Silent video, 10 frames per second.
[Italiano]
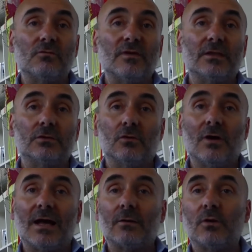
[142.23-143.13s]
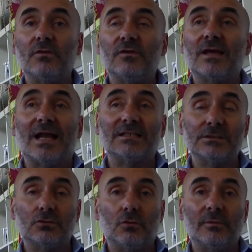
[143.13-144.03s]
evento a
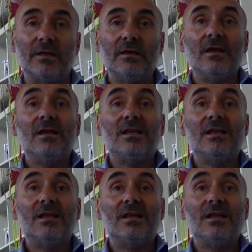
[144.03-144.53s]
qualificarsi come